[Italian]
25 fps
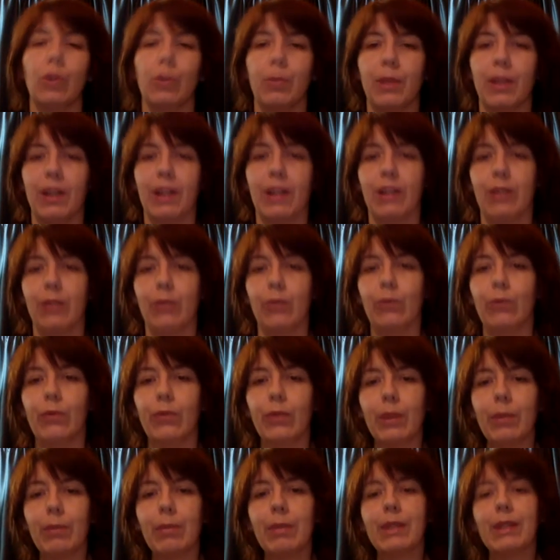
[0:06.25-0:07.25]
parlare di un
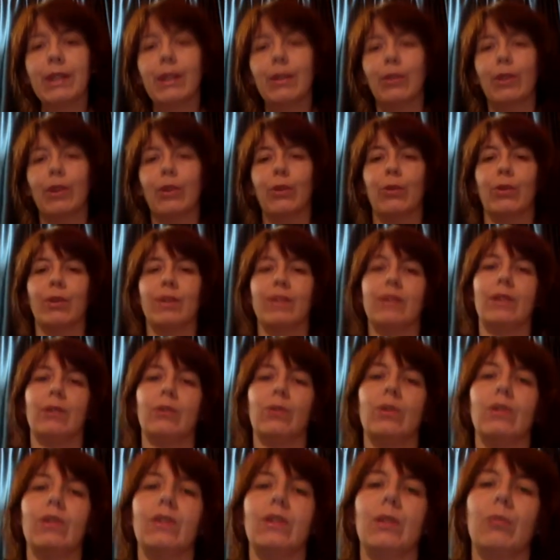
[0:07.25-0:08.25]
film che non è ancora stato
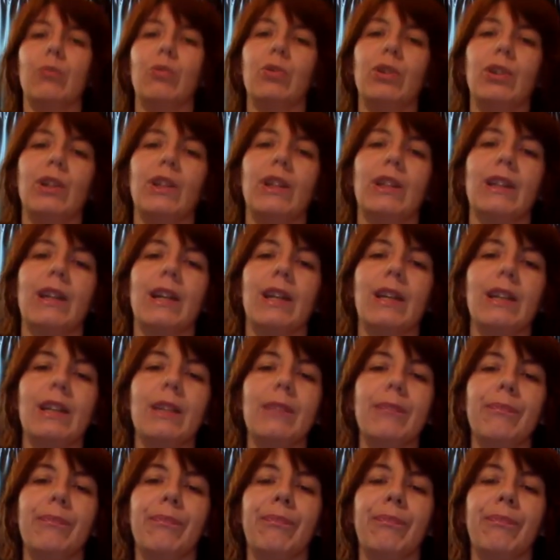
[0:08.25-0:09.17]
distribuito in Italia.